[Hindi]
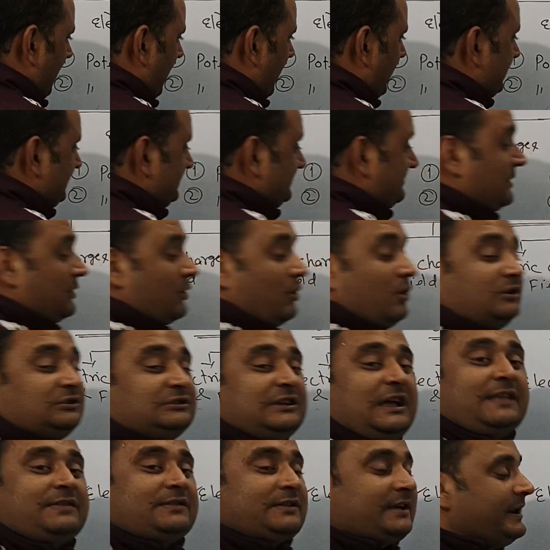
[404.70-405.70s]
और इसमें कौन
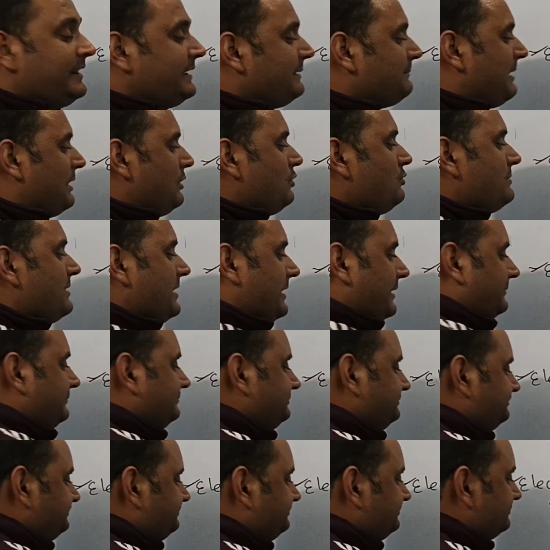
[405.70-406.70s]
सा ऐड करेंगे मालूम है
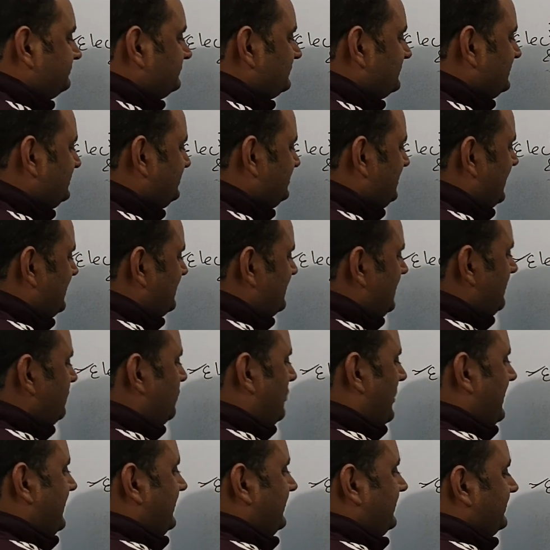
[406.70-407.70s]
जनरल
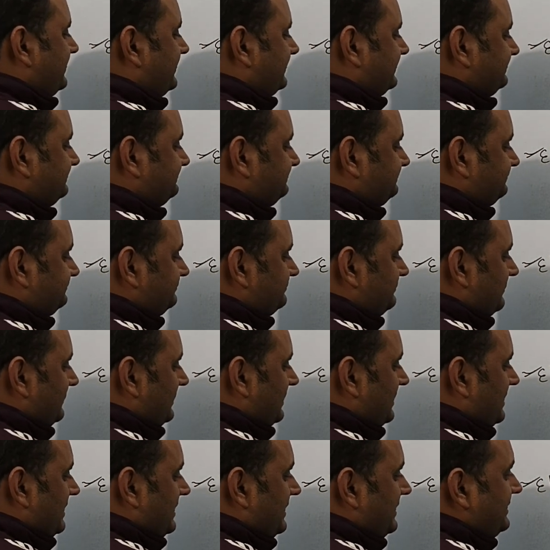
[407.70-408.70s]
पॉइंट
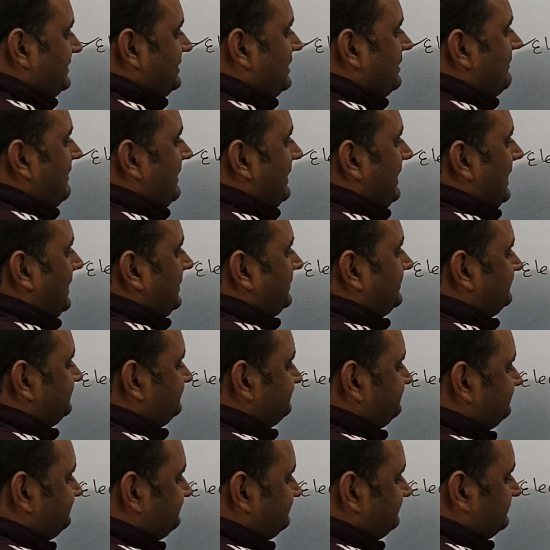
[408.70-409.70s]
ये
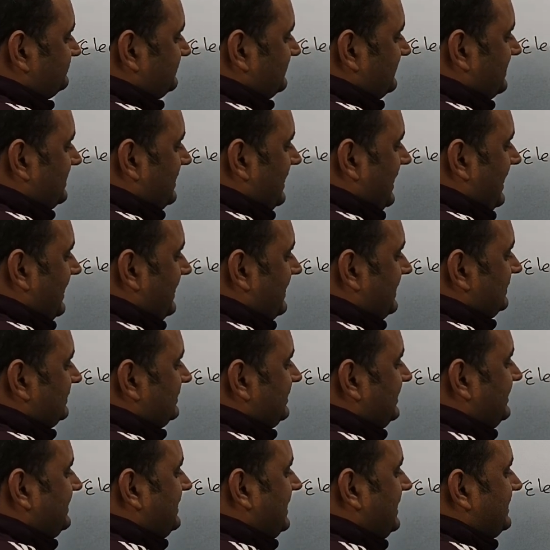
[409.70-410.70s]
वाला एंगल
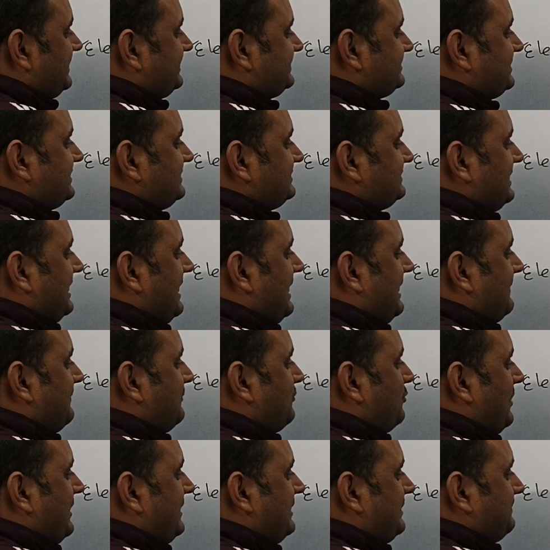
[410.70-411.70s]
थीटा डिस्टेंस आर
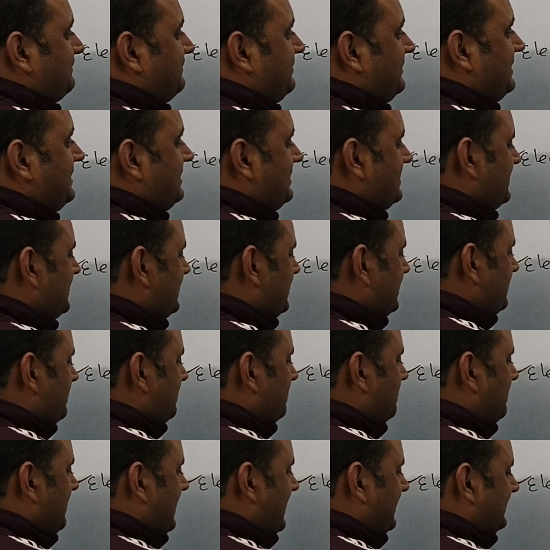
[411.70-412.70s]
पॉइंट पी
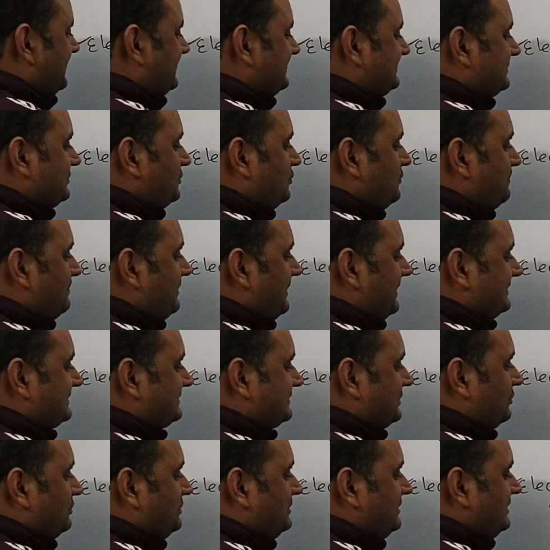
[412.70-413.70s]
माइनस क्यू प्लस
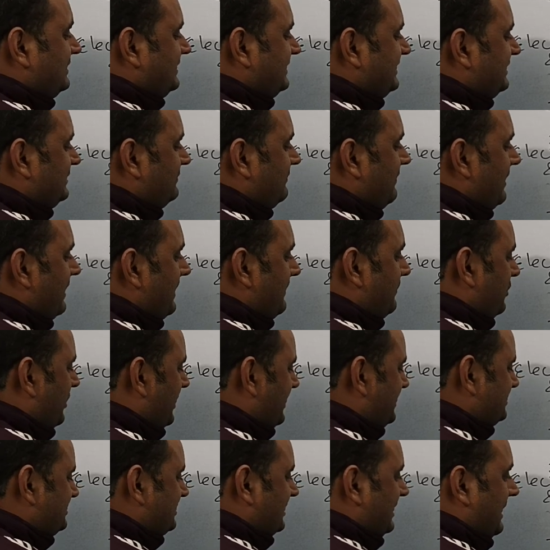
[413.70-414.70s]
क्यू ये वाला
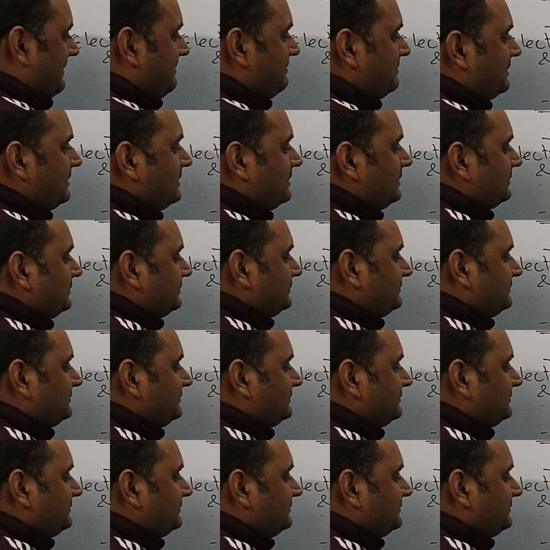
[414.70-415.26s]
पोटेंशियल आप